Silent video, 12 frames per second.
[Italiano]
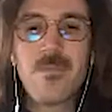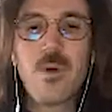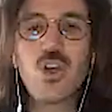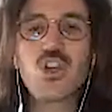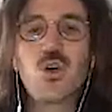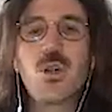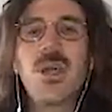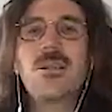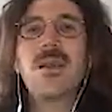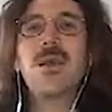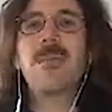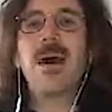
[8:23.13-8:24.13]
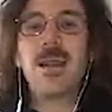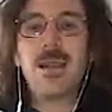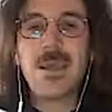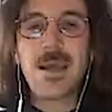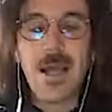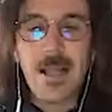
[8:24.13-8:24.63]
Voi sciogliete le
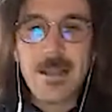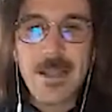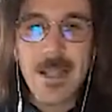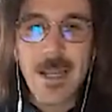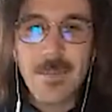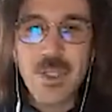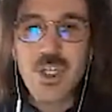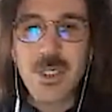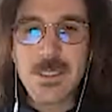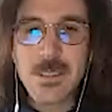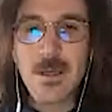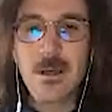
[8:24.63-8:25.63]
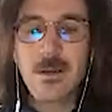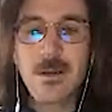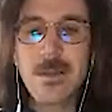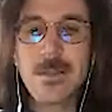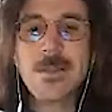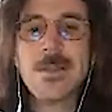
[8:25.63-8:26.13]
mani calde dell'amicizia.
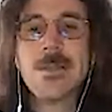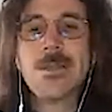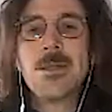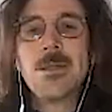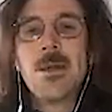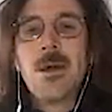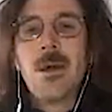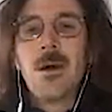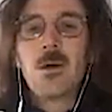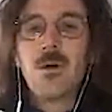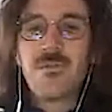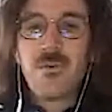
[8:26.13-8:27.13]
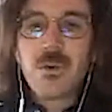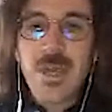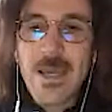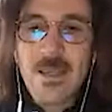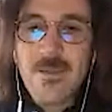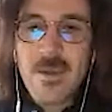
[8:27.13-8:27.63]

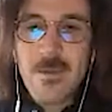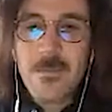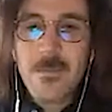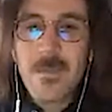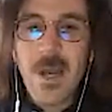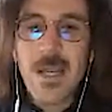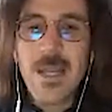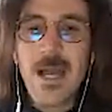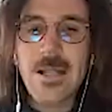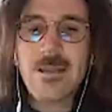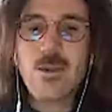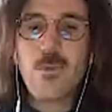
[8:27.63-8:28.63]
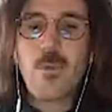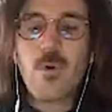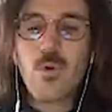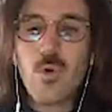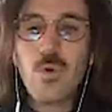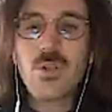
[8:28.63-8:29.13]
Confondetevi agli altri
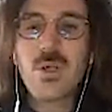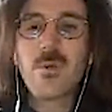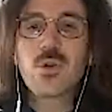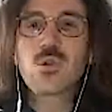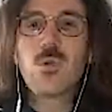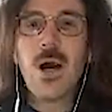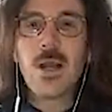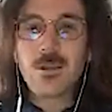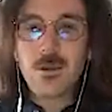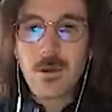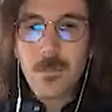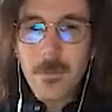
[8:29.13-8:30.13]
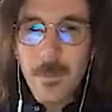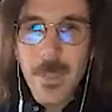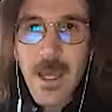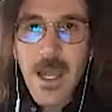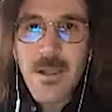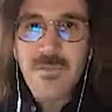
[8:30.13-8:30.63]
dopo un ultimo sguardo
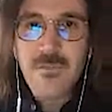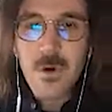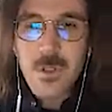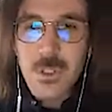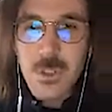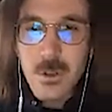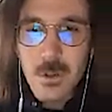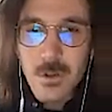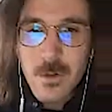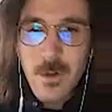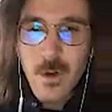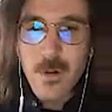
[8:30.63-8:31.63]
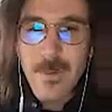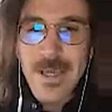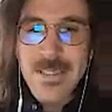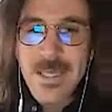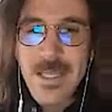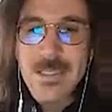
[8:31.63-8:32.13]
al fosso
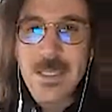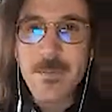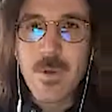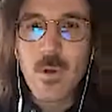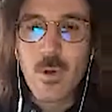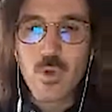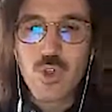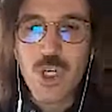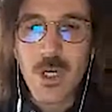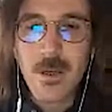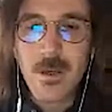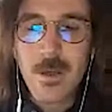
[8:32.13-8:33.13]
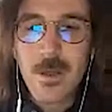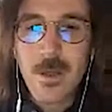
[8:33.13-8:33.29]
ormai senza più luce.